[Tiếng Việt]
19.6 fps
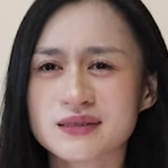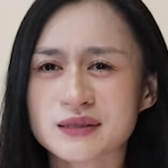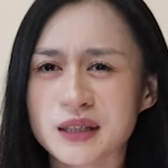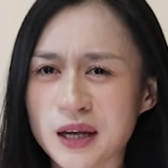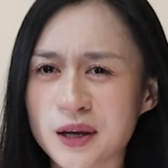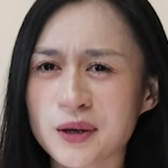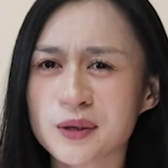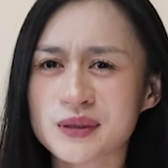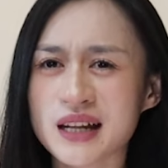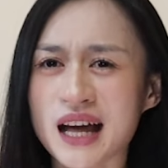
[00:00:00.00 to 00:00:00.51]

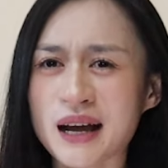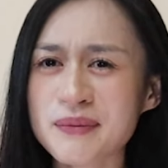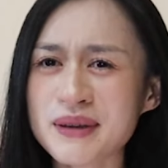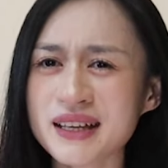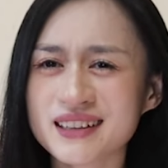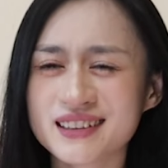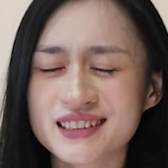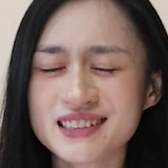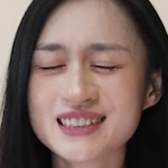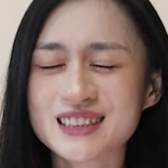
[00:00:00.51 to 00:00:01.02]
đều đã
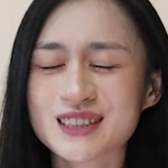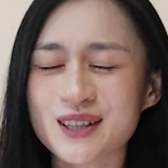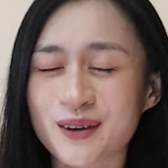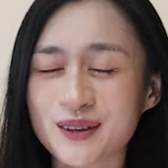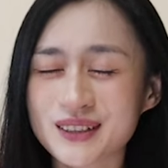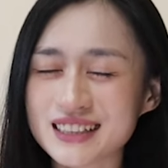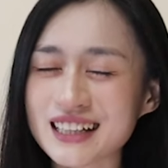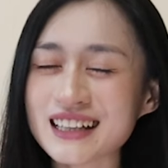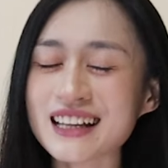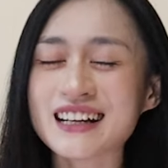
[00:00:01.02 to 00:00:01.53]
bị từ
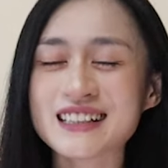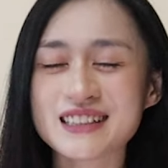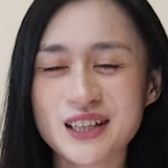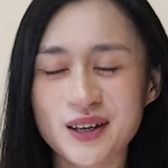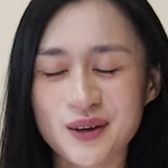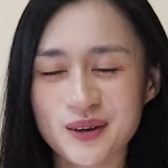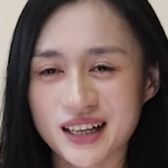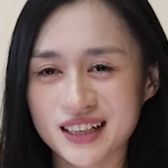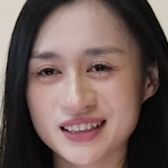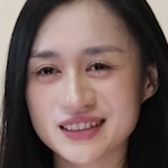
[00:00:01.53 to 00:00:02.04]
chối rất là
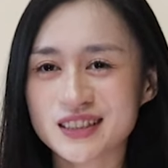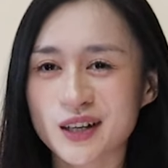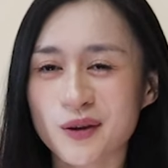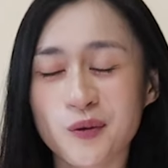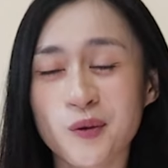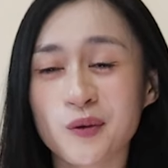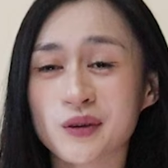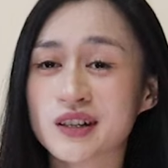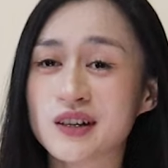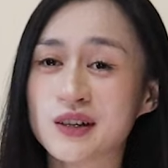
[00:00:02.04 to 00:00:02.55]
nhiều lần
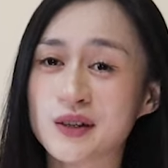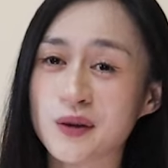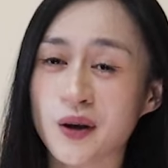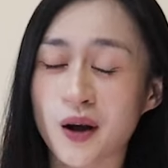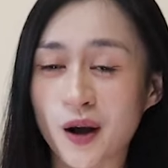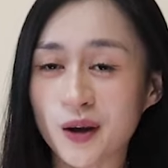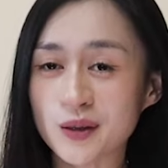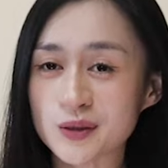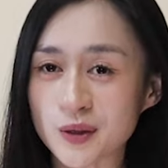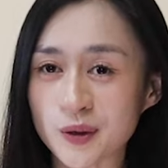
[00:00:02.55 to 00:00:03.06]
trong cuộc đời của
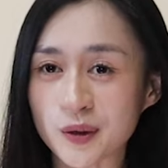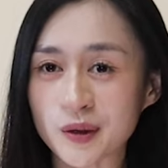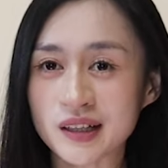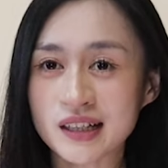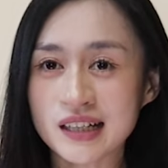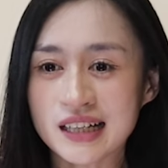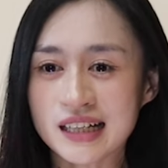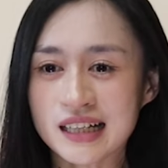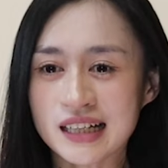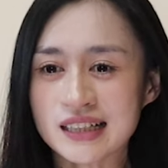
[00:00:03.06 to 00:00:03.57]
họ rồi
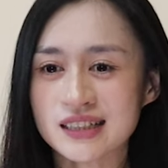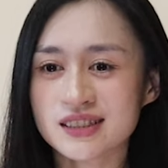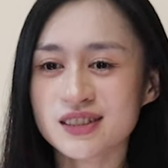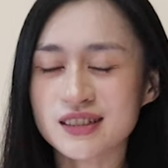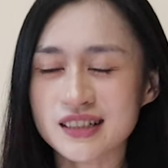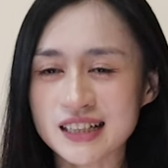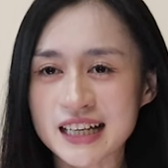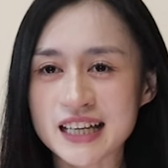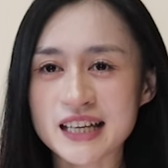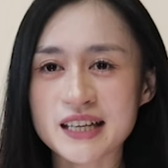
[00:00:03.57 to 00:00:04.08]

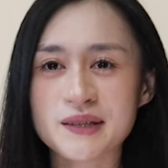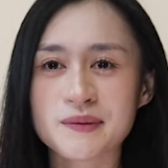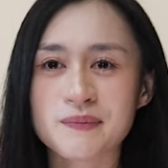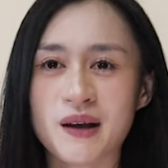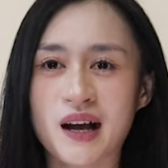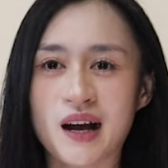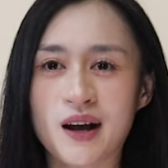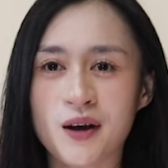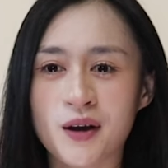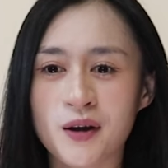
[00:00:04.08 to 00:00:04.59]
trước khi
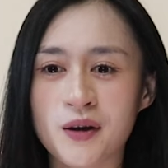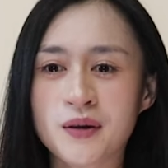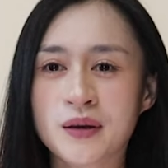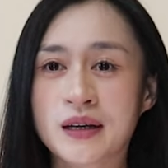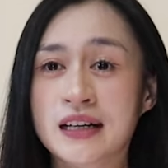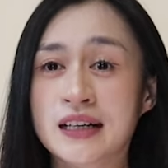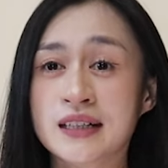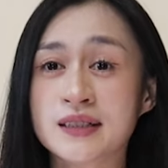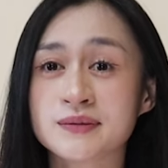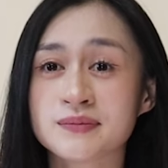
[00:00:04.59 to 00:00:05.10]
mà họ
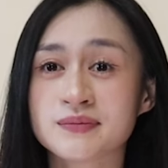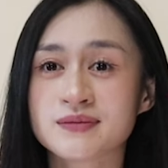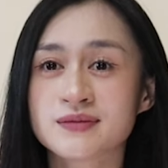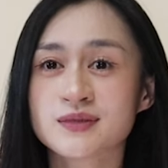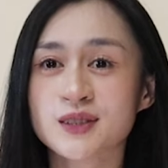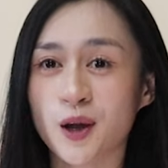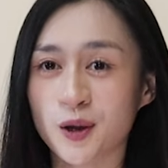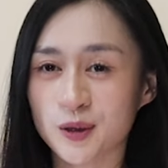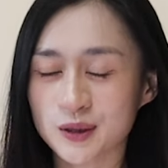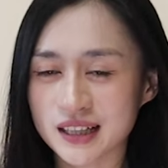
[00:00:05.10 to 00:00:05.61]
uh,
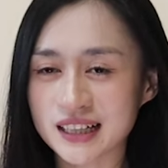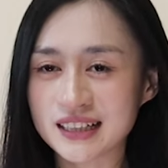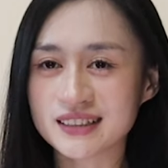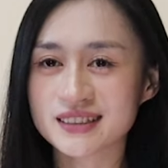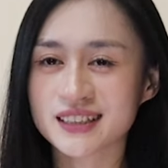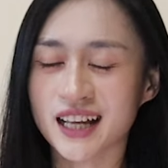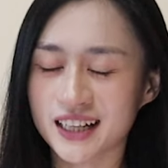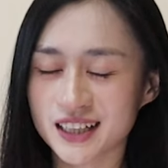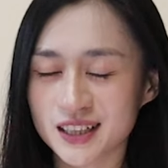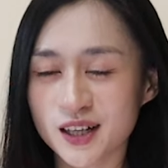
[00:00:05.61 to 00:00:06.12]
tỏ tình
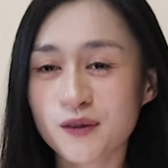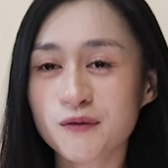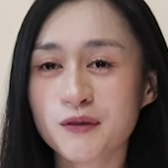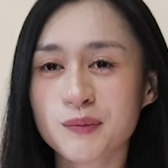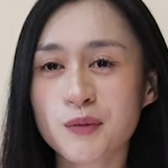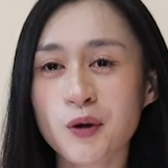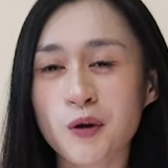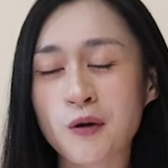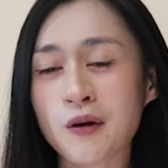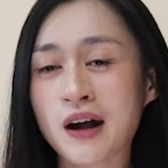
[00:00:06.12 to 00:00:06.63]
thành công
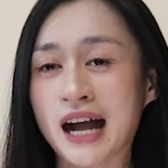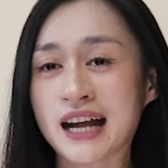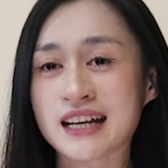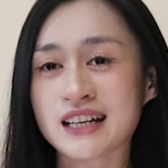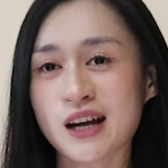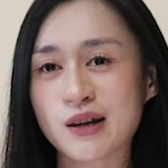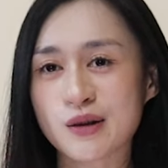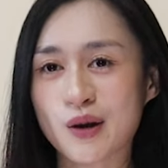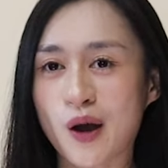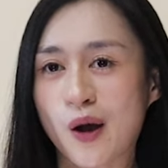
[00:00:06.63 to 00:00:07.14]
với một cô gái
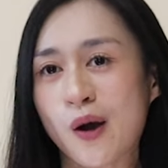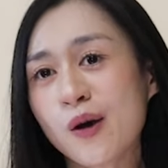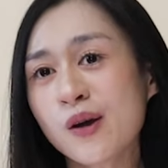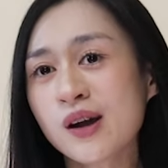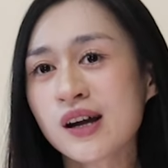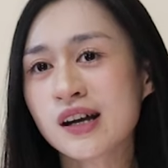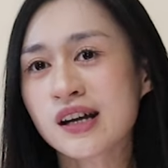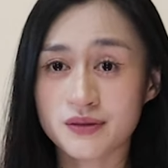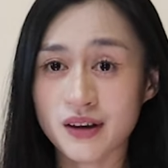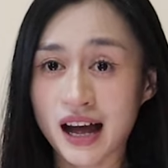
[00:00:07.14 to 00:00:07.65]
nào
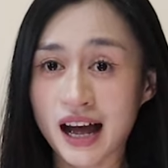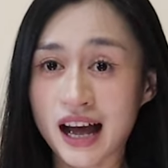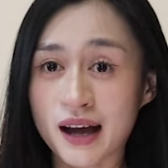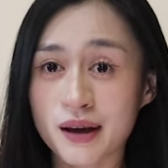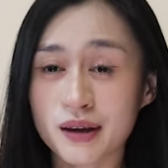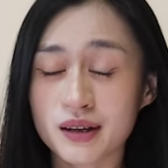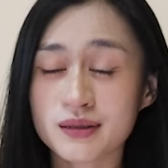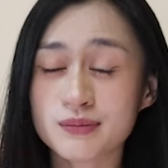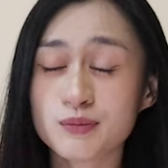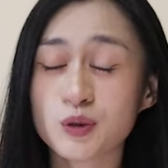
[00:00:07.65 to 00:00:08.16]
đó
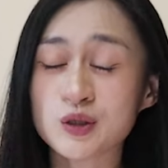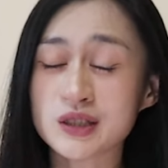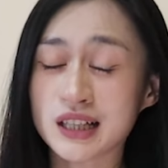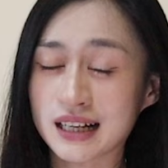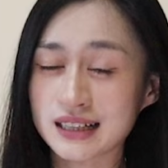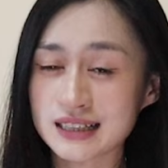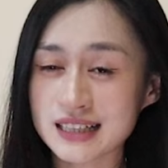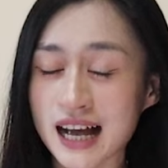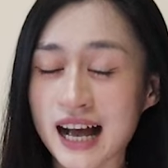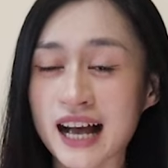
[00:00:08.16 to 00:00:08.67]
và một
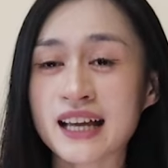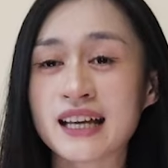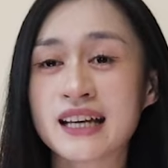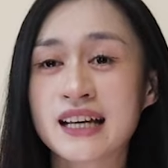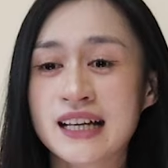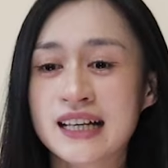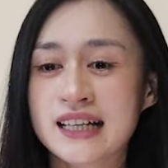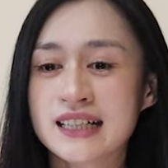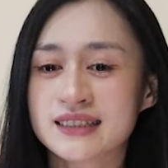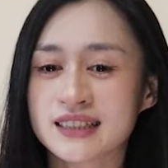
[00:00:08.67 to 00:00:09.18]
chàng trai
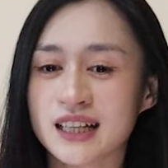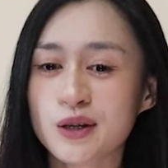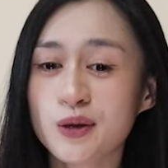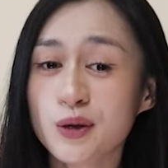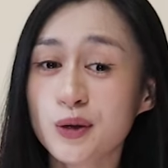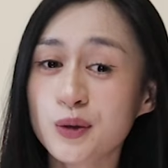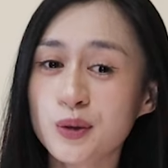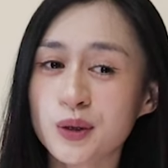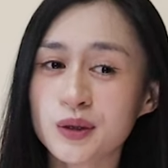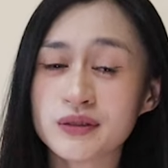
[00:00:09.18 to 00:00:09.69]
sẽ
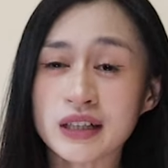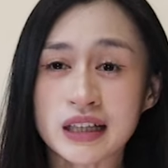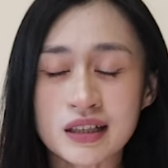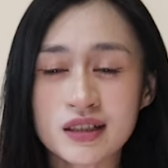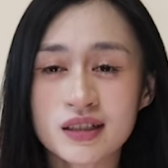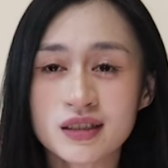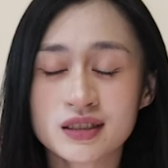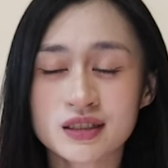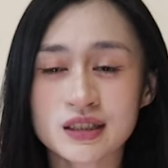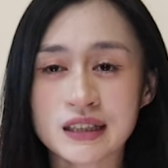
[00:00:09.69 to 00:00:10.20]
luôn luôn phải
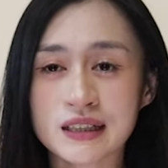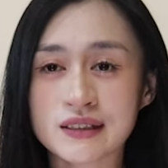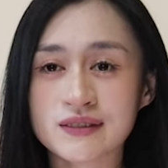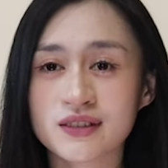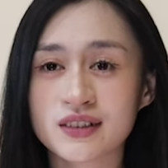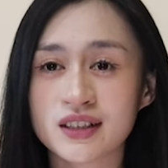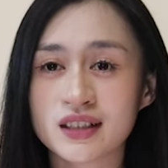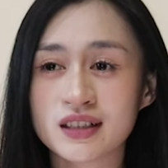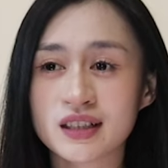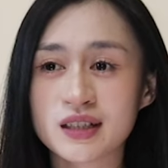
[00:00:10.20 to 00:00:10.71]
thường trực
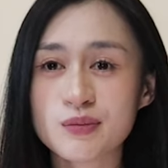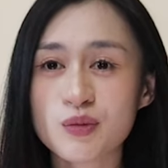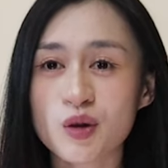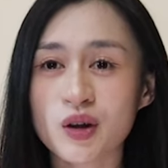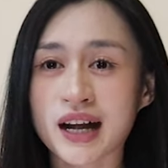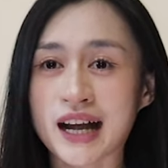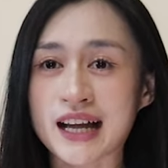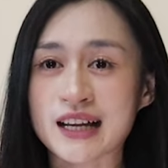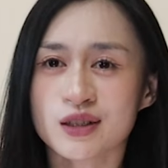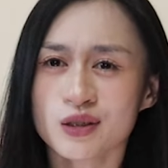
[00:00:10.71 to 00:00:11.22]
với một
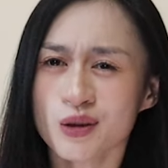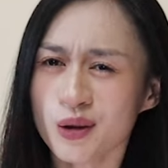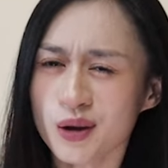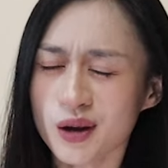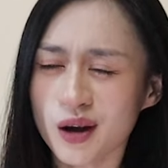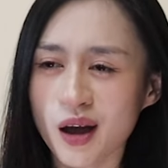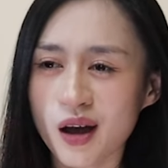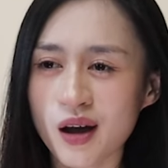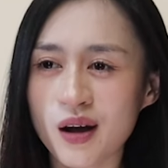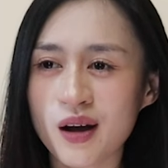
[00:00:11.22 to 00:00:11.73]
cái nỗi
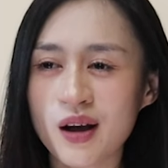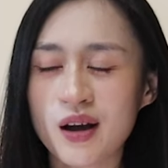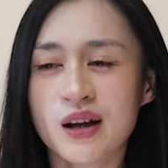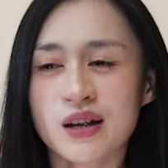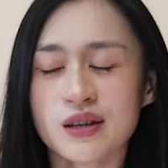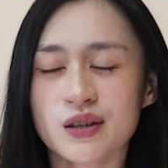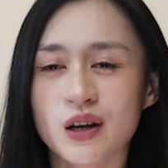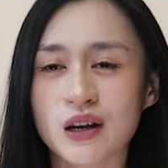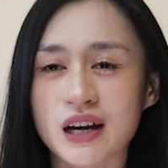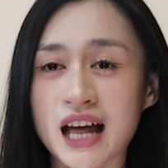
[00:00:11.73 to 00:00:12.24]
lo
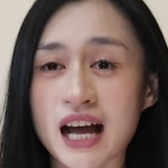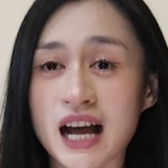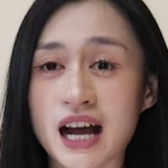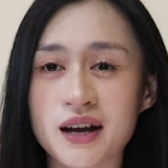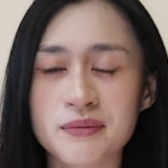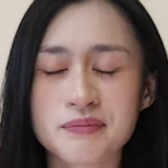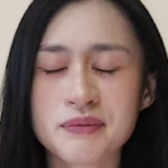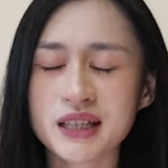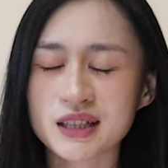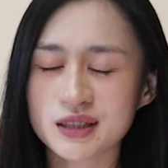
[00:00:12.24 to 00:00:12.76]
đó
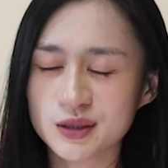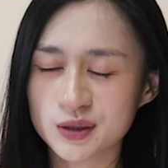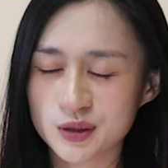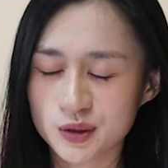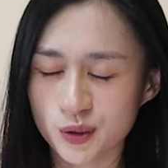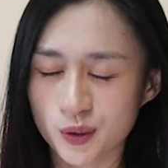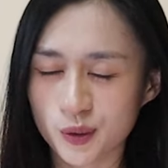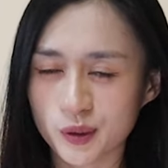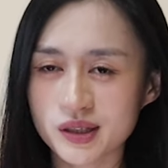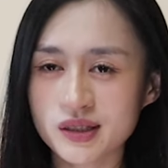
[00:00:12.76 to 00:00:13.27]
là bị từ
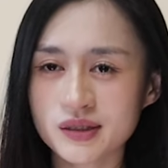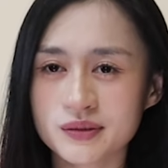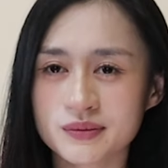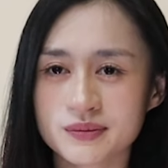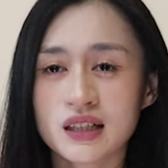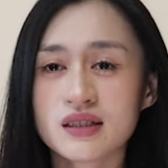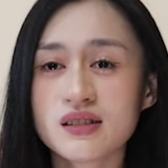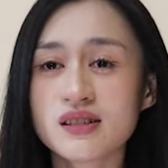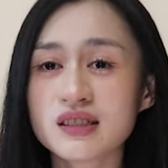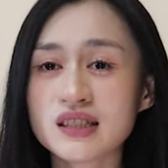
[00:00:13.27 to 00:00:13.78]
chối
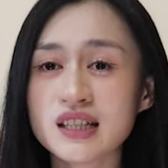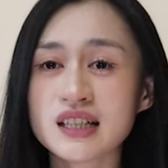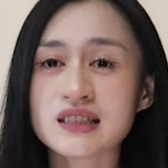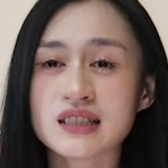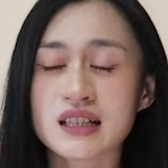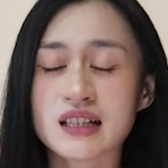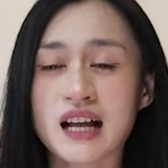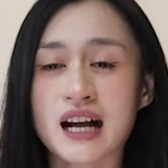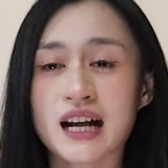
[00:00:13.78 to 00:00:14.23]
đương nhiên rằng